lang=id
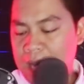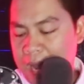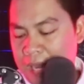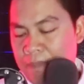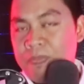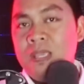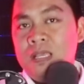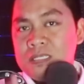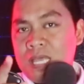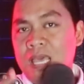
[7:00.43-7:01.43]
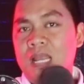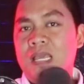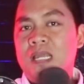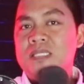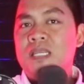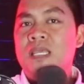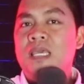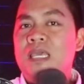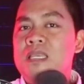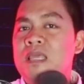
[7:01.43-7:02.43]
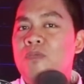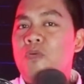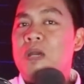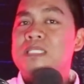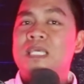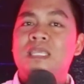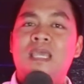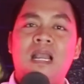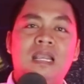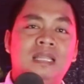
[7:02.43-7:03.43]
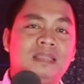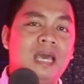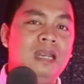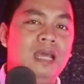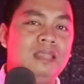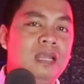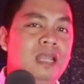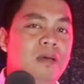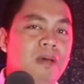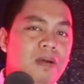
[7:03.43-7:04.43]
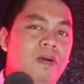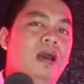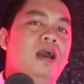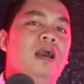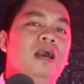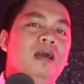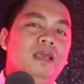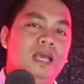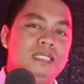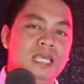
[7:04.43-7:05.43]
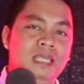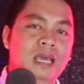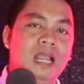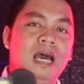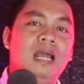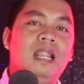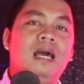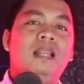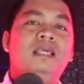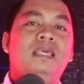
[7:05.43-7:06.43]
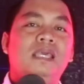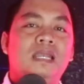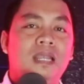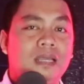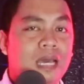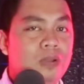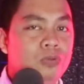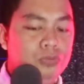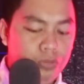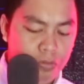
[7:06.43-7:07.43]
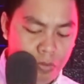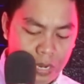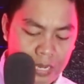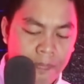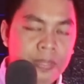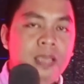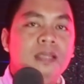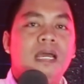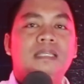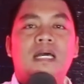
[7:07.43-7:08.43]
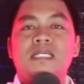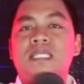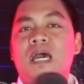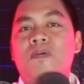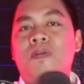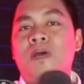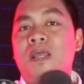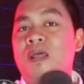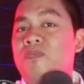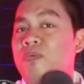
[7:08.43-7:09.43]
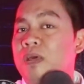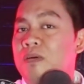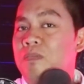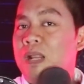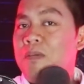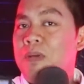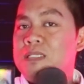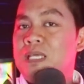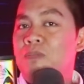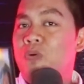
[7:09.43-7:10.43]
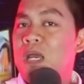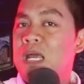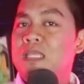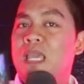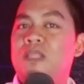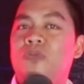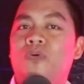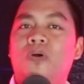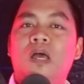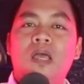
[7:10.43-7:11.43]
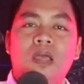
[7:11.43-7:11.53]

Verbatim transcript: Dan saya lihat di sini ini merupakan sinyal dan tanda-tanda bahwa ya sinyal halal kian dekat untuk hubungan Natasha Wilona dan Vero Bramasa. Bukan hanya itu,